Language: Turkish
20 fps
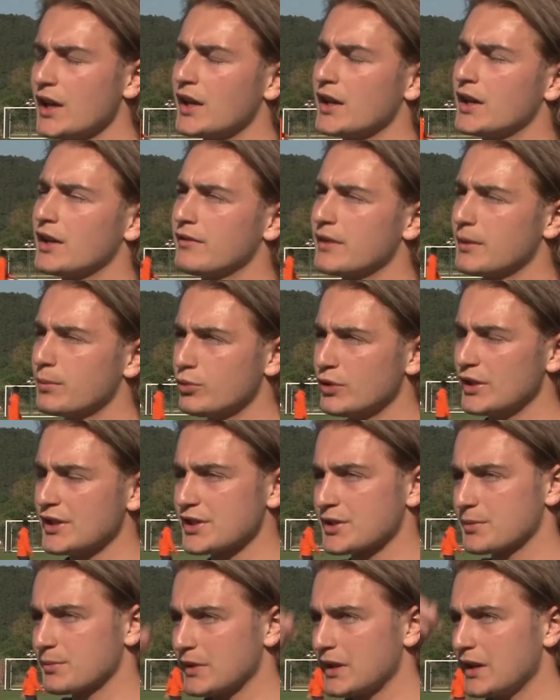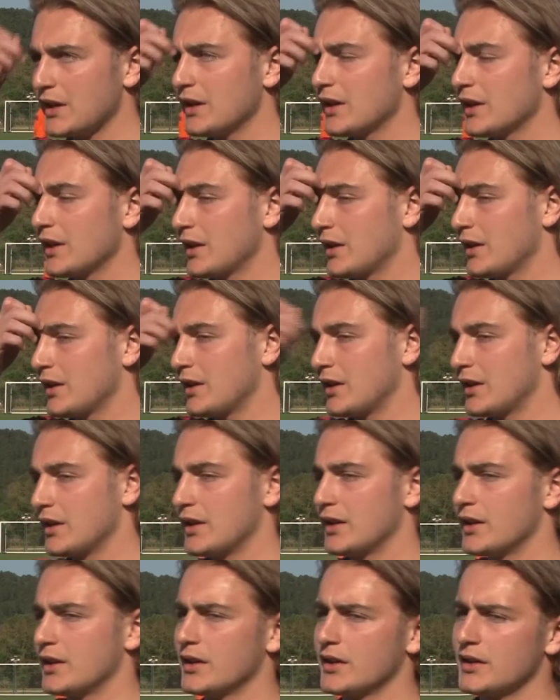E, ve bu yaşımda
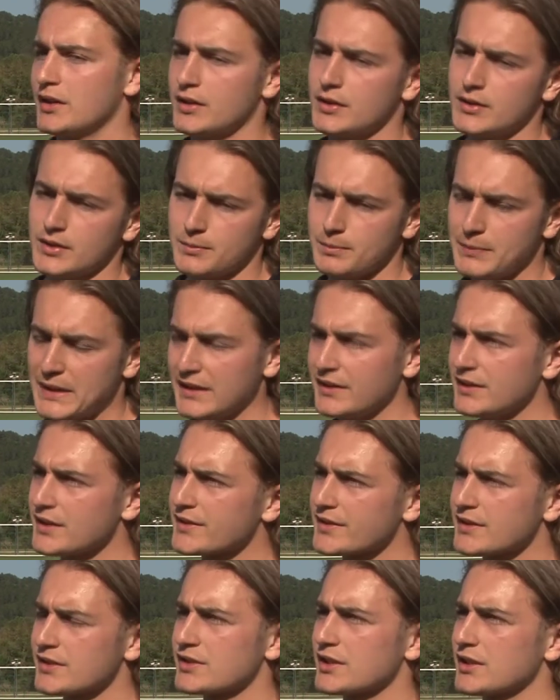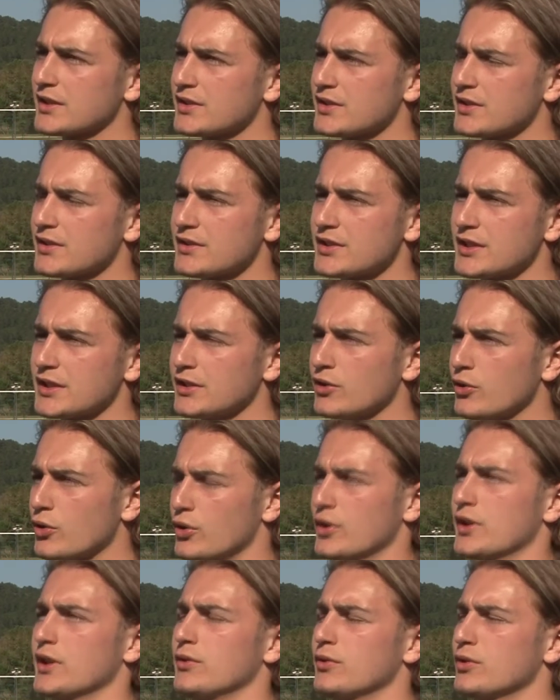ee, ben nasıl çalışılacağını
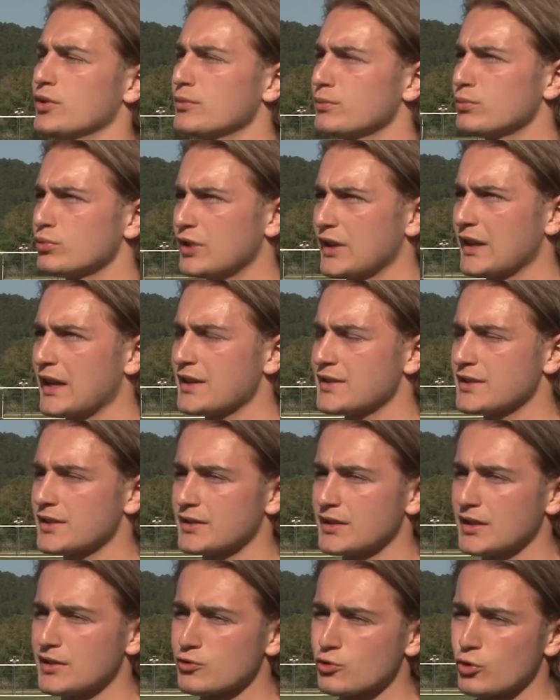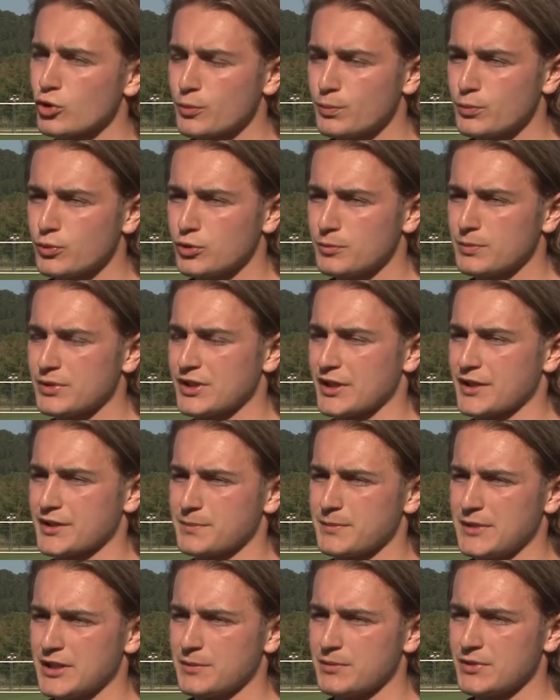öğreniyorum. Bu da gerçekten çok büyük bir şans
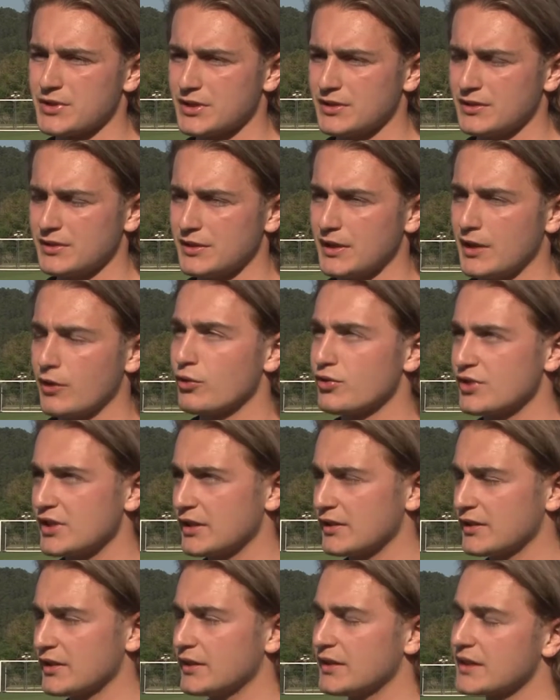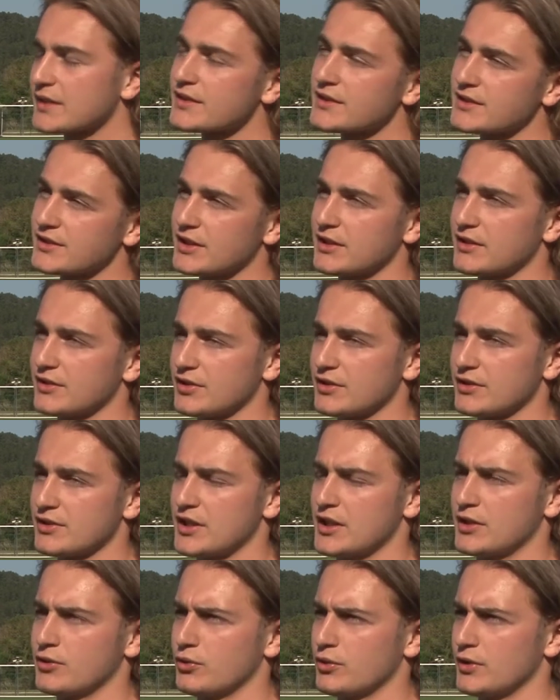benim için. Yani öncelikle nasıl
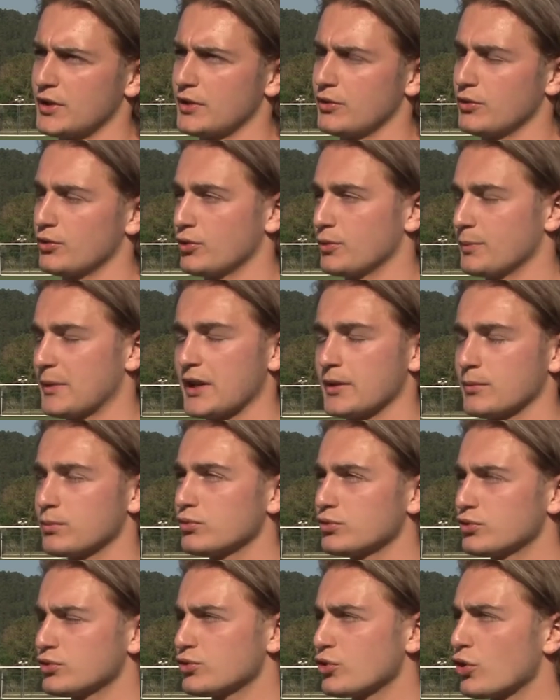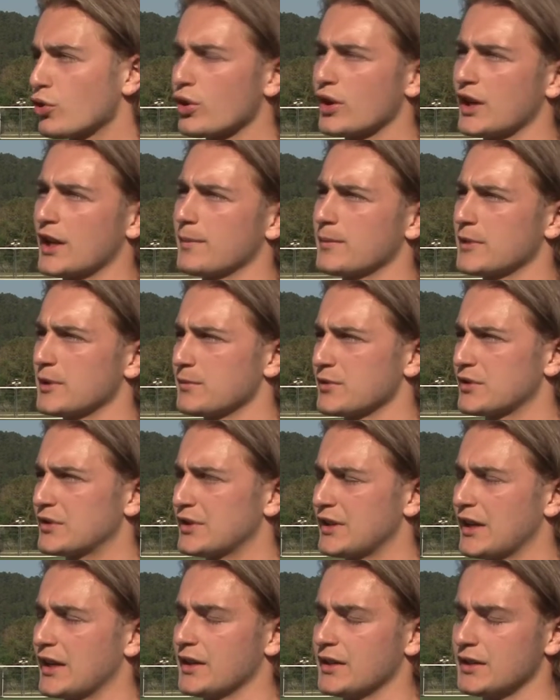çalışılacağını öğreniyorum. Yani bu çok
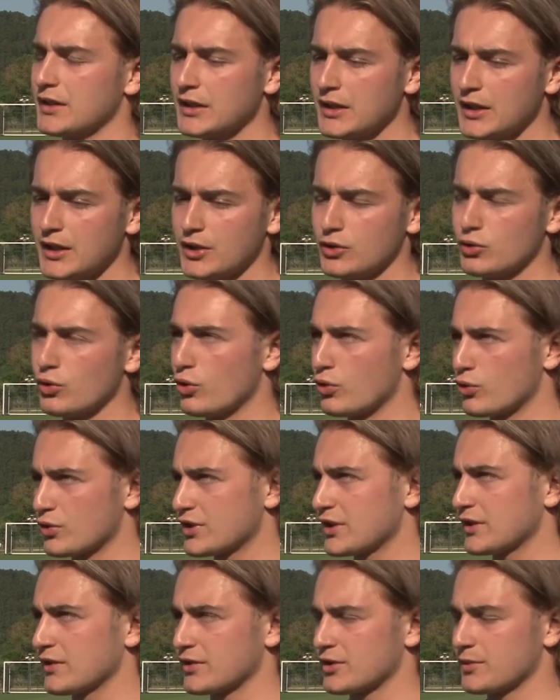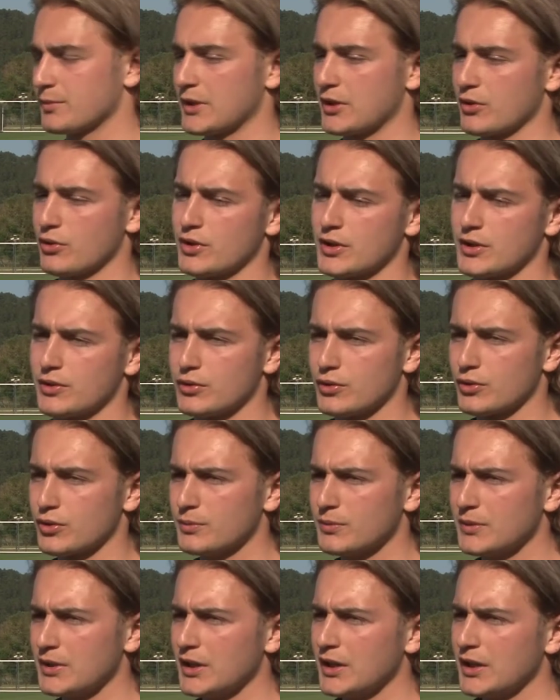önemliymiş yani. Doğru çalışmayı öğreniyorum.